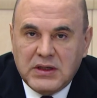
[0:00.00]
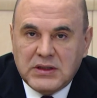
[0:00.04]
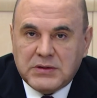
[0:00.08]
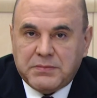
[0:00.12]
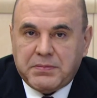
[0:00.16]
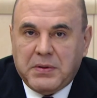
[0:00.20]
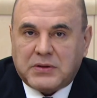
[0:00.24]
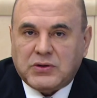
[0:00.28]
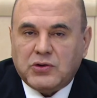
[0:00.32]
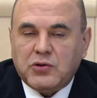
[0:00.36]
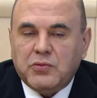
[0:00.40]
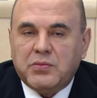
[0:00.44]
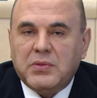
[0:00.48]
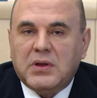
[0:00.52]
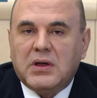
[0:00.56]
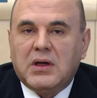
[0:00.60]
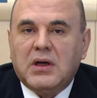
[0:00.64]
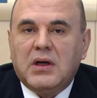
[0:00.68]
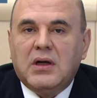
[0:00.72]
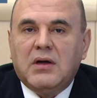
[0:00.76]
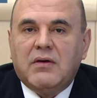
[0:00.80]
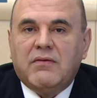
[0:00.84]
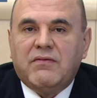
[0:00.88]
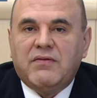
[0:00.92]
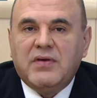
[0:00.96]
способных
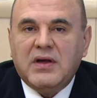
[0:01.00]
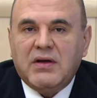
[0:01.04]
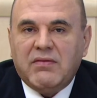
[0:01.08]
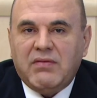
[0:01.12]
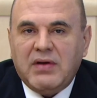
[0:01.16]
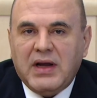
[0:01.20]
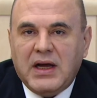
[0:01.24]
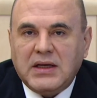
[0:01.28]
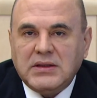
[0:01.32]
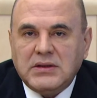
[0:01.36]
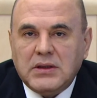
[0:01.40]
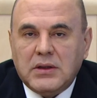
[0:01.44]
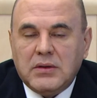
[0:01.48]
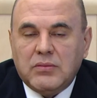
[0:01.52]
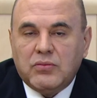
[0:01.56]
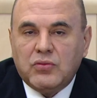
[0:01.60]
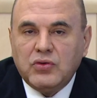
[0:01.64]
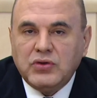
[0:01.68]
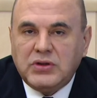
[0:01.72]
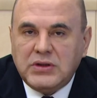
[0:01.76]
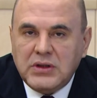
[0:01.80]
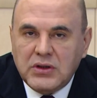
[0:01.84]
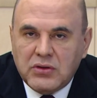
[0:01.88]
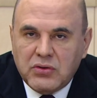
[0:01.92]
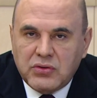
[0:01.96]
выявлять
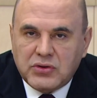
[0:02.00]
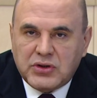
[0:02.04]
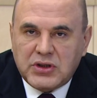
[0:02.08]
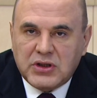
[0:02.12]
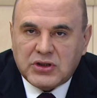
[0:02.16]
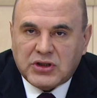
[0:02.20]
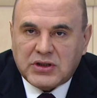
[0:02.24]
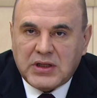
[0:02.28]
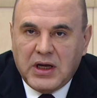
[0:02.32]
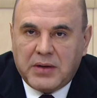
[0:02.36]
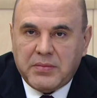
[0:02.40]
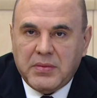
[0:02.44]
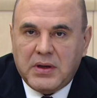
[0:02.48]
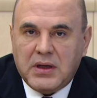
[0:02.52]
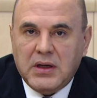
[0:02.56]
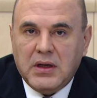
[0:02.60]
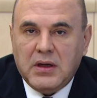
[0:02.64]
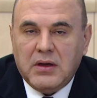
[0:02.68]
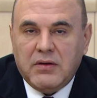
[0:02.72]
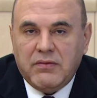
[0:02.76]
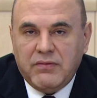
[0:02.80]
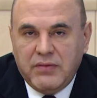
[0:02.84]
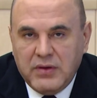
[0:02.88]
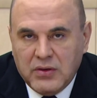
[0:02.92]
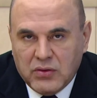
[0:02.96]
мутирующие штаммы
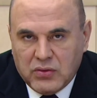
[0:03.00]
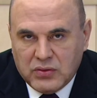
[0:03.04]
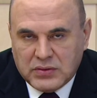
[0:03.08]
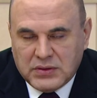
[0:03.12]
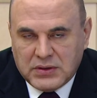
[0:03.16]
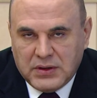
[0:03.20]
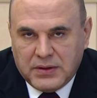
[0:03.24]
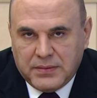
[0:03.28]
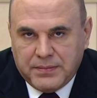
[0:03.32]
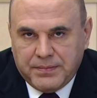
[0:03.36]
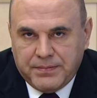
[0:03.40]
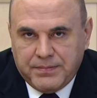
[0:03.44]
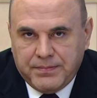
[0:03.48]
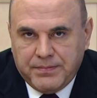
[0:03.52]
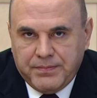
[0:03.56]
вируса.